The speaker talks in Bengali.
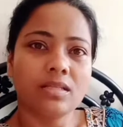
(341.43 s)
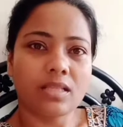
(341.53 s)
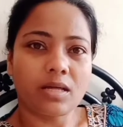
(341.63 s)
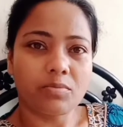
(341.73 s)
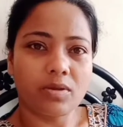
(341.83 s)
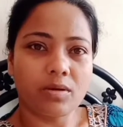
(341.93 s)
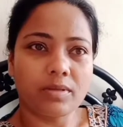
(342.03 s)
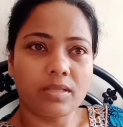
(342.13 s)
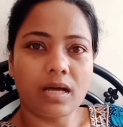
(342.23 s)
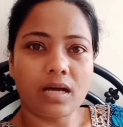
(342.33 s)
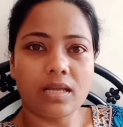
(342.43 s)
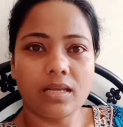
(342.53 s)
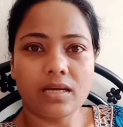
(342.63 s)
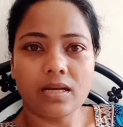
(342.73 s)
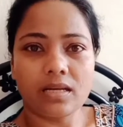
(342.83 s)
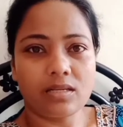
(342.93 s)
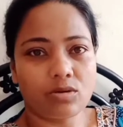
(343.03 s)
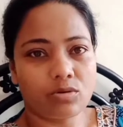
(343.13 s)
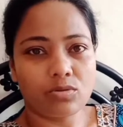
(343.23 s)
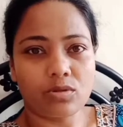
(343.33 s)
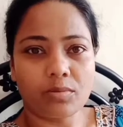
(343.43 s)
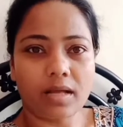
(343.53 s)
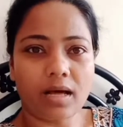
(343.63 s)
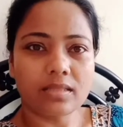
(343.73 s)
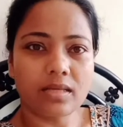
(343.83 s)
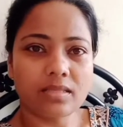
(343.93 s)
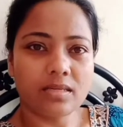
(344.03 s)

তারপরে আবার না এলে কারেন্ট তখন তো আমার হাত আছেই